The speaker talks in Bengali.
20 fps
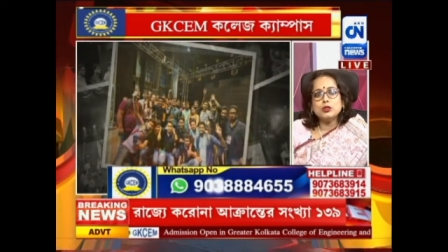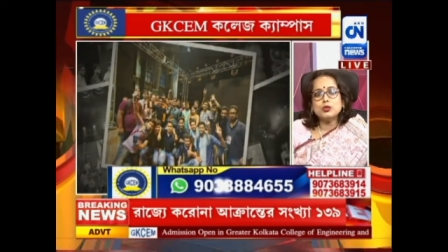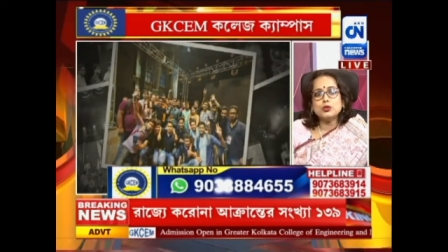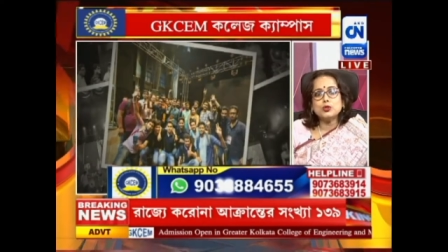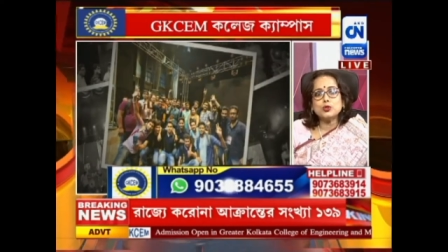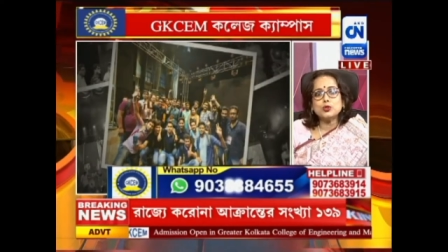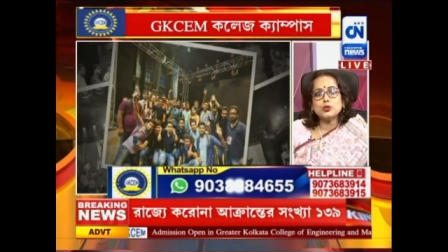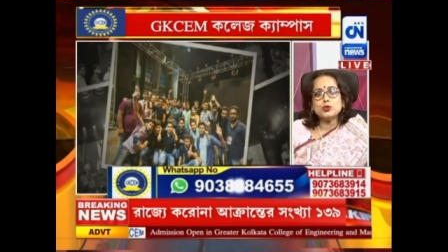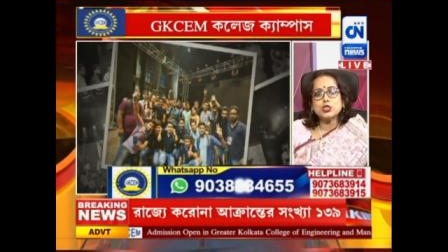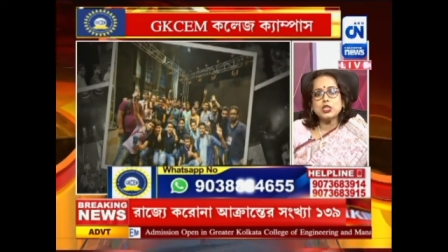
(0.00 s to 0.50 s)
তো
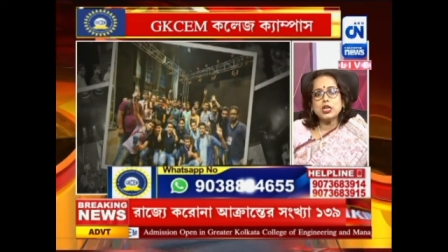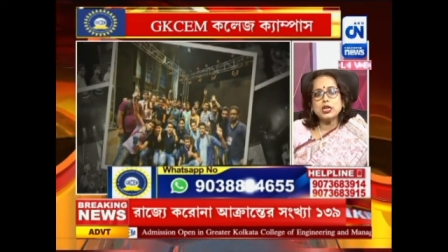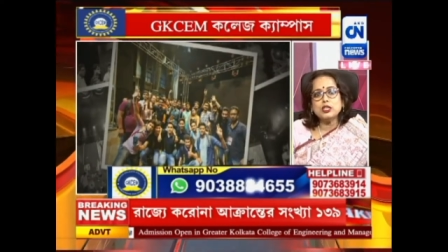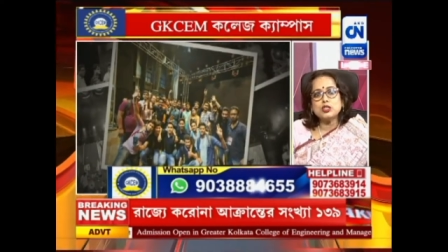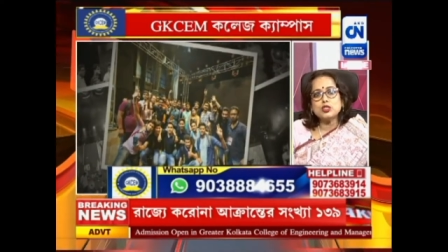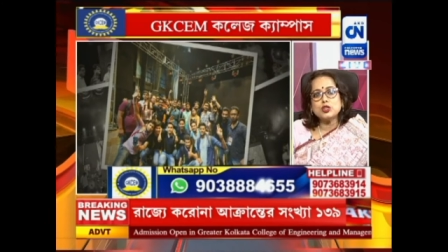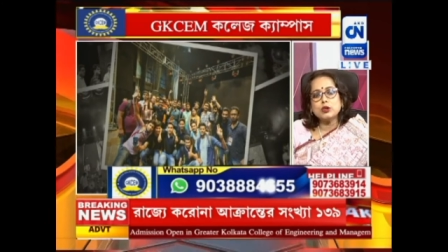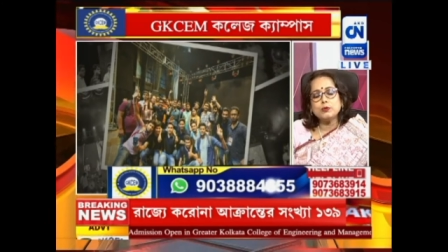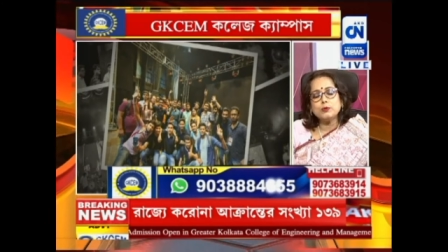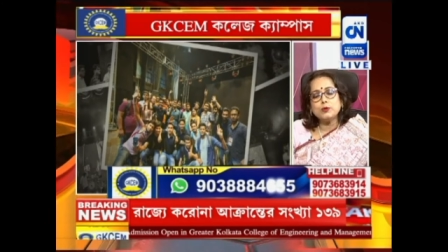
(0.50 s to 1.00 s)
সেই
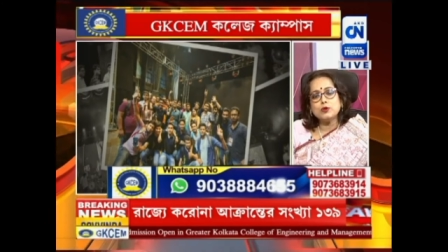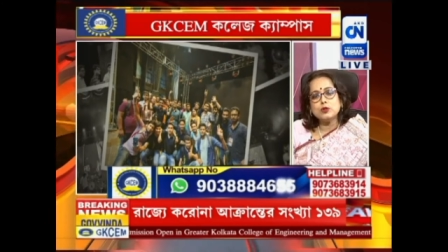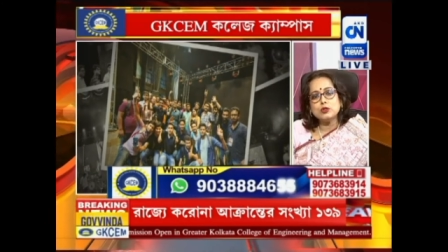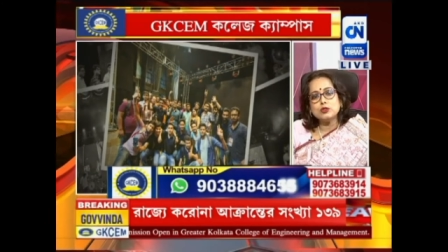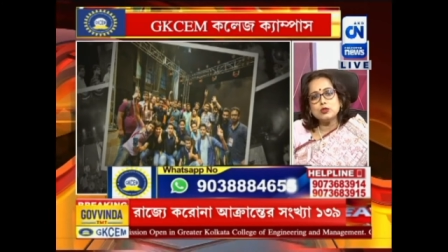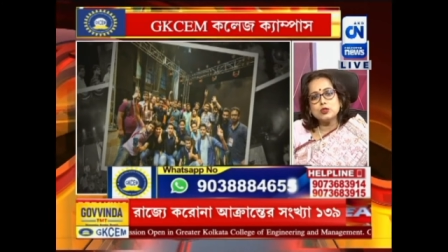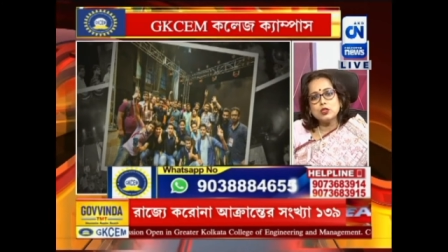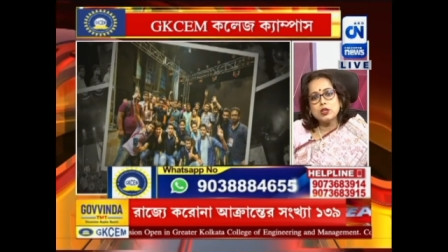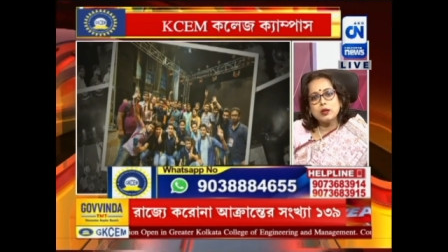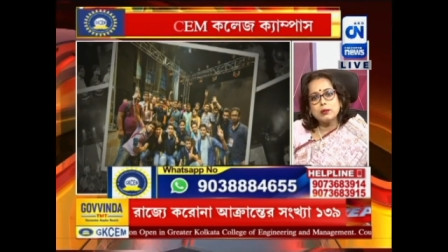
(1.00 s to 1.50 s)
সবগুলো
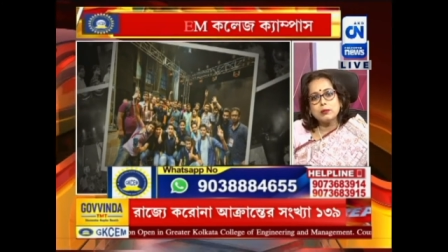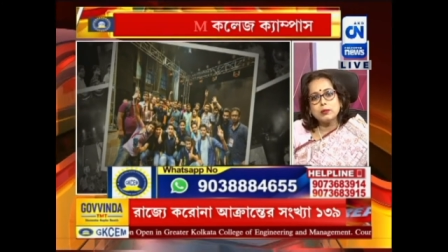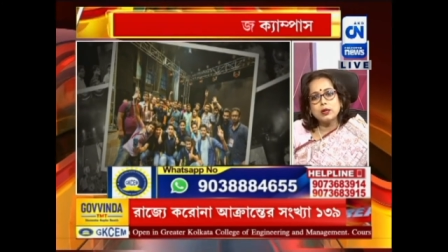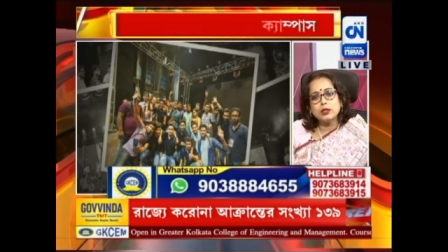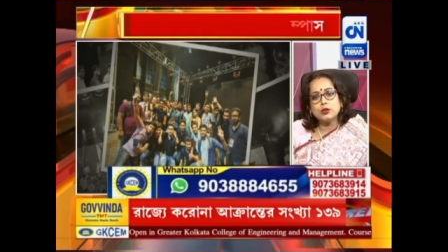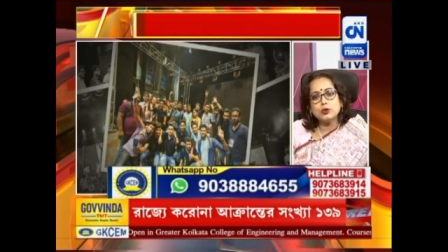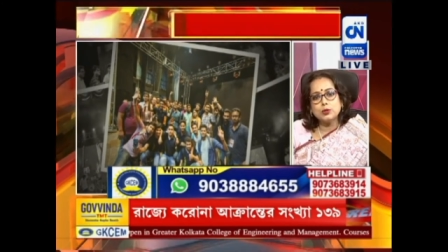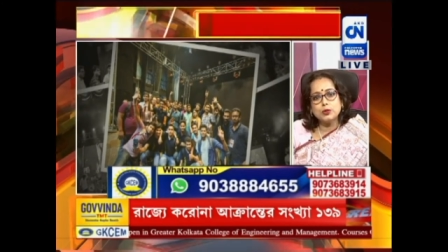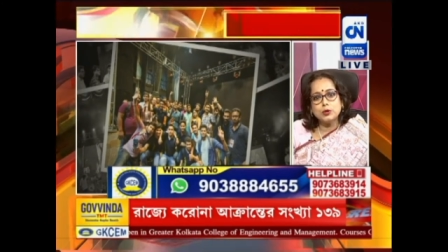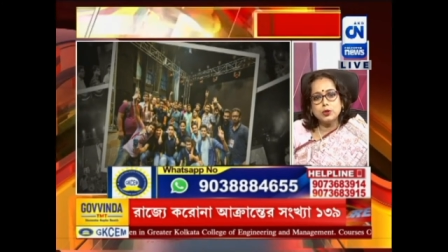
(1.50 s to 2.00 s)
যদি আমরা
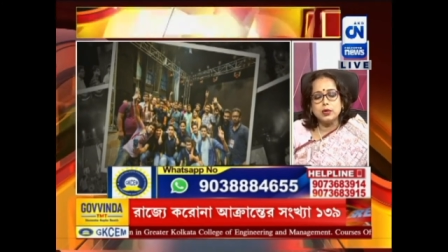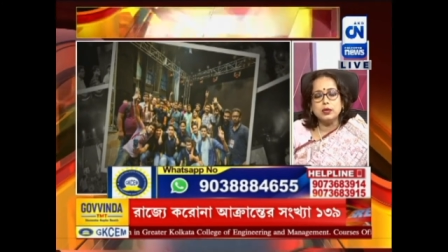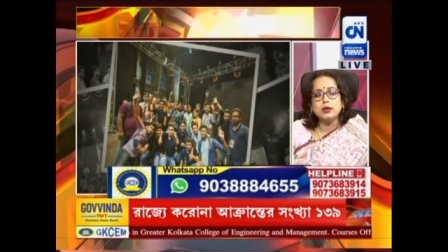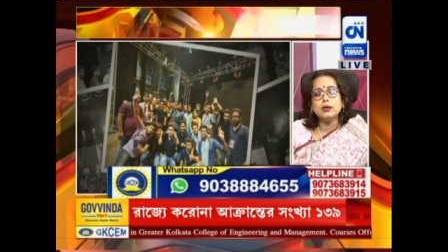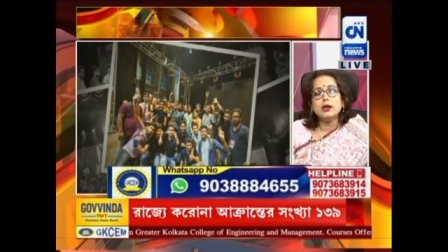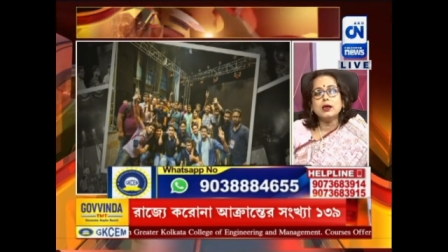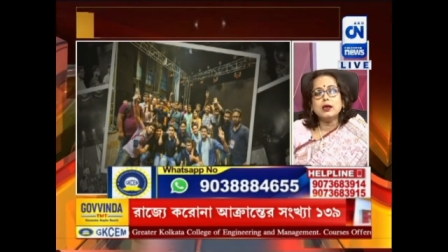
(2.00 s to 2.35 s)
ধরি